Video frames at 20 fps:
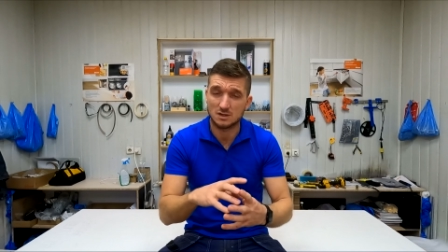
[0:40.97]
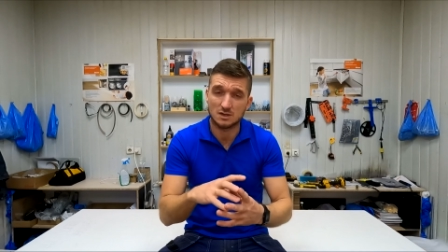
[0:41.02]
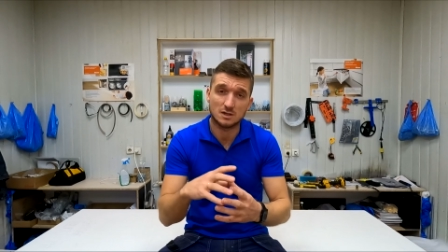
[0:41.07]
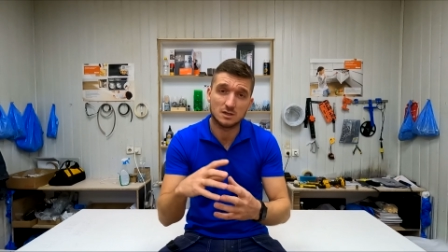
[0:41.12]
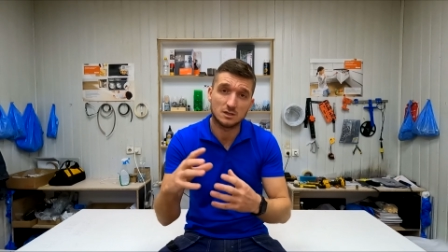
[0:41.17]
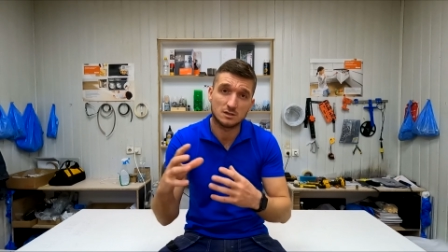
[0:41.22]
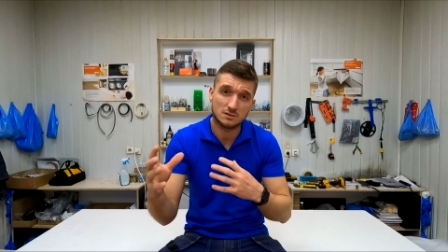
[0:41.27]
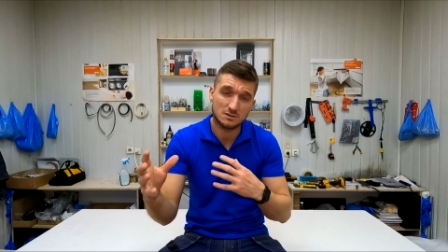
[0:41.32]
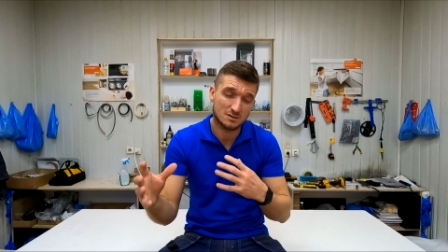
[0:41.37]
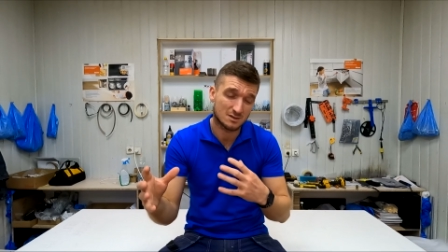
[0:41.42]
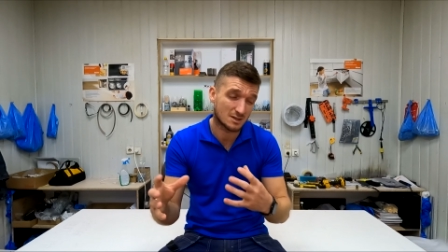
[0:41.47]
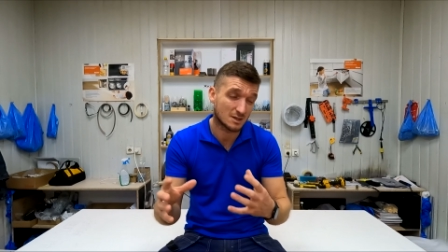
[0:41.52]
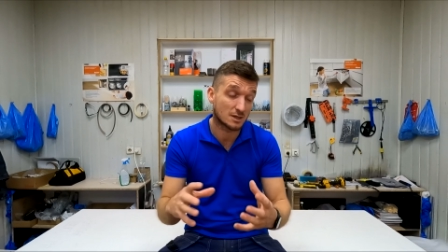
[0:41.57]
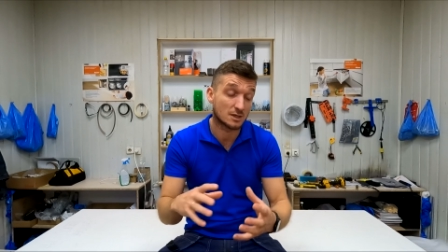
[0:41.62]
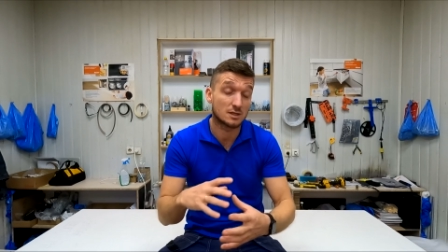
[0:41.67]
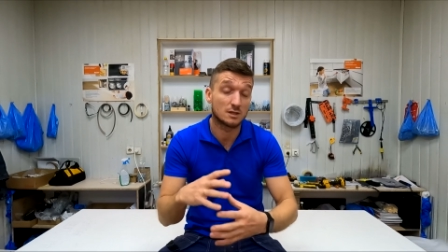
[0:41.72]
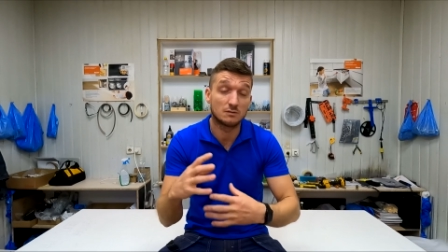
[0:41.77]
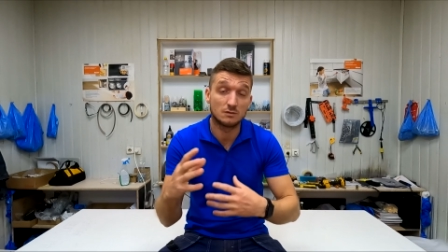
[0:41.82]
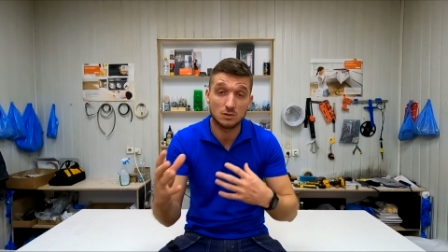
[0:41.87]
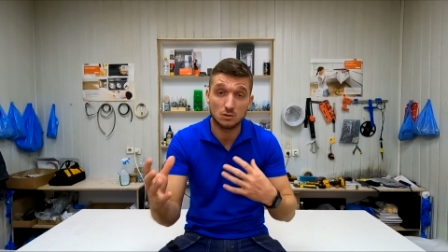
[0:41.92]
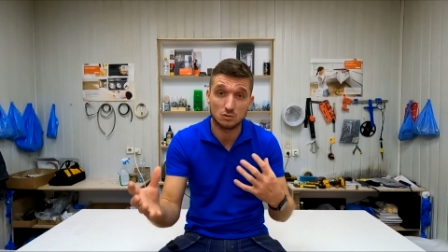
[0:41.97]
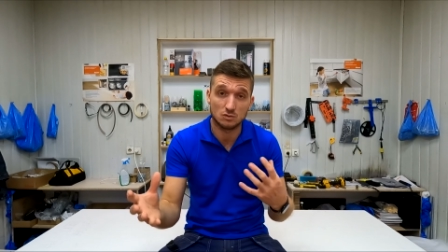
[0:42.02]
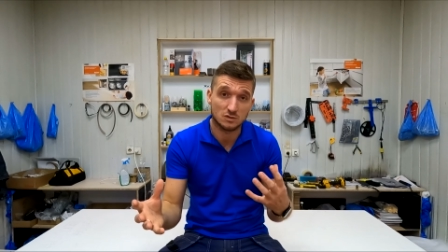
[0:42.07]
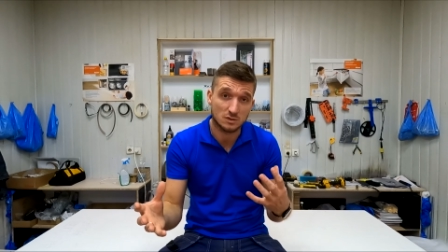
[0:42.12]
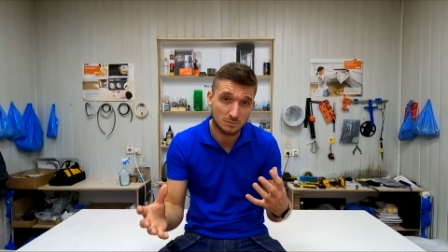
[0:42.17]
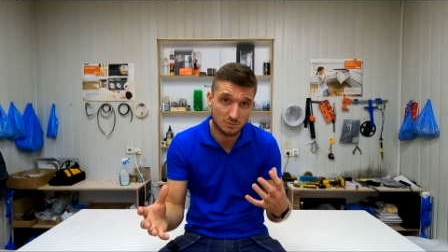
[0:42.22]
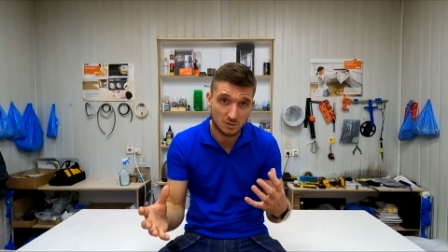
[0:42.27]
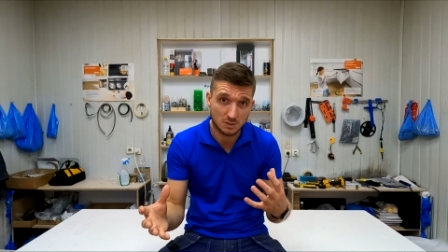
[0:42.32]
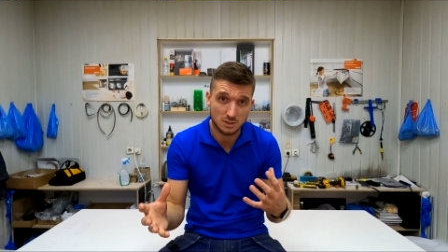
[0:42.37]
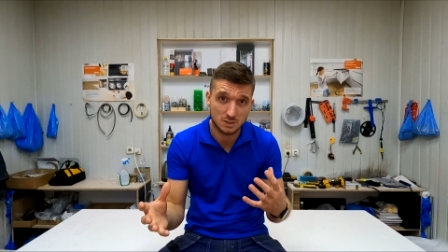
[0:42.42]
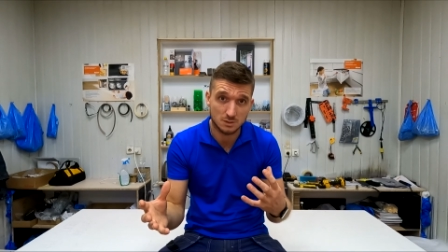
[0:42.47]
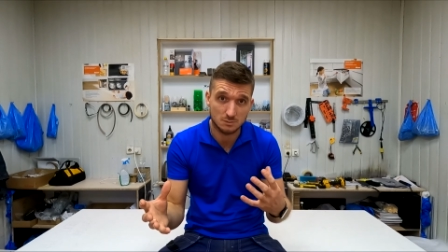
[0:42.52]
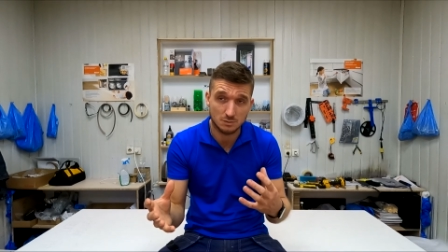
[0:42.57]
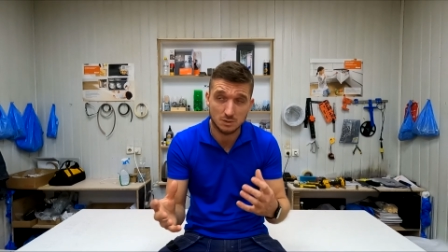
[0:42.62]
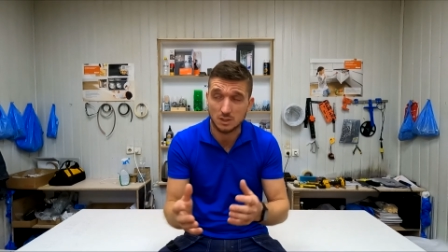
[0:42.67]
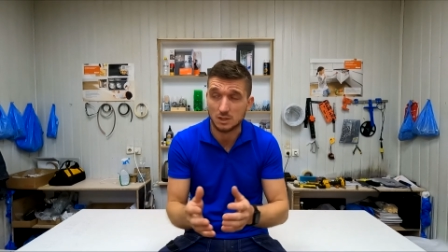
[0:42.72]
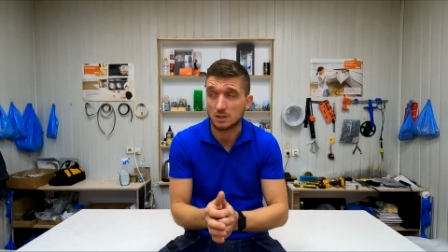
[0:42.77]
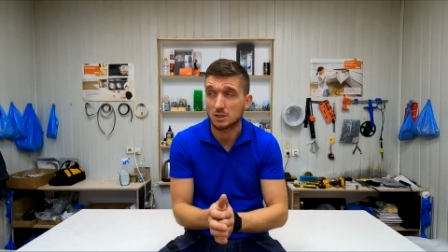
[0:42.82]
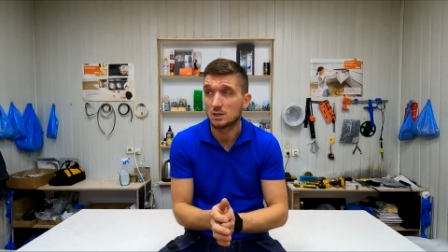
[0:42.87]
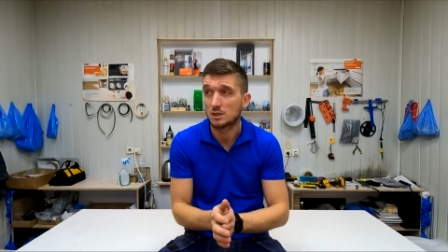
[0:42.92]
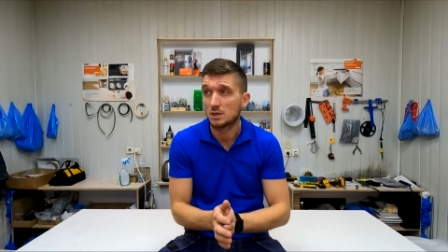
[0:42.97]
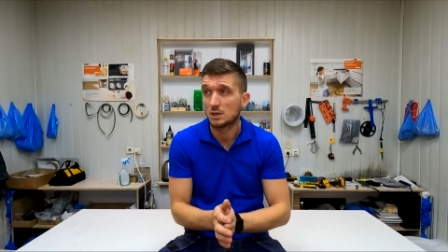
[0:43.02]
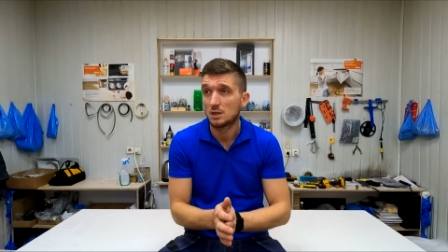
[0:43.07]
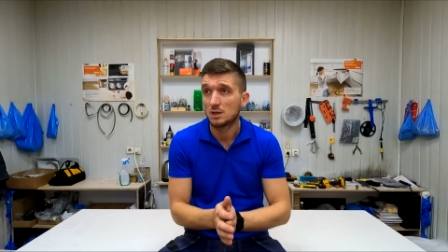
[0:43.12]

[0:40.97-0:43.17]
корона, с коронавирусом, скажем так,